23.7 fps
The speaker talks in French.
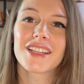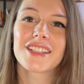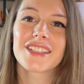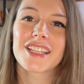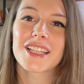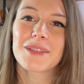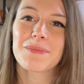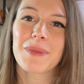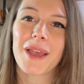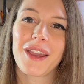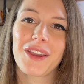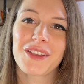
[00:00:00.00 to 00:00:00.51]

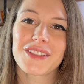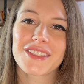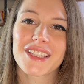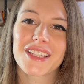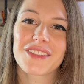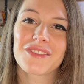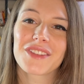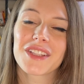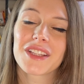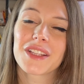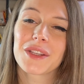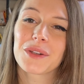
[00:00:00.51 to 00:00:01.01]
J'espère que cette
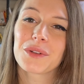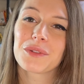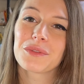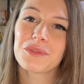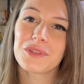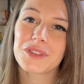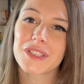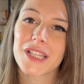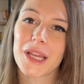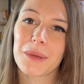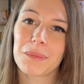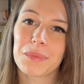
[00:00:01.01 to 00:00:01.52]
vidéo
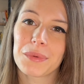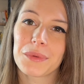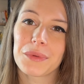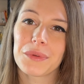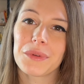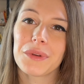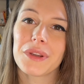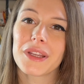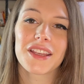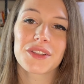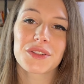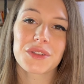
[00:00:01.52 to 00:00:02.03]
vous a
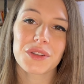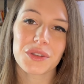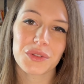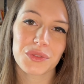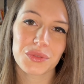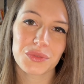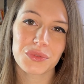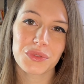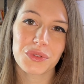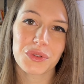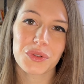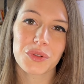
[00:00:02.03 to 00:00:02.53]
plu et surtout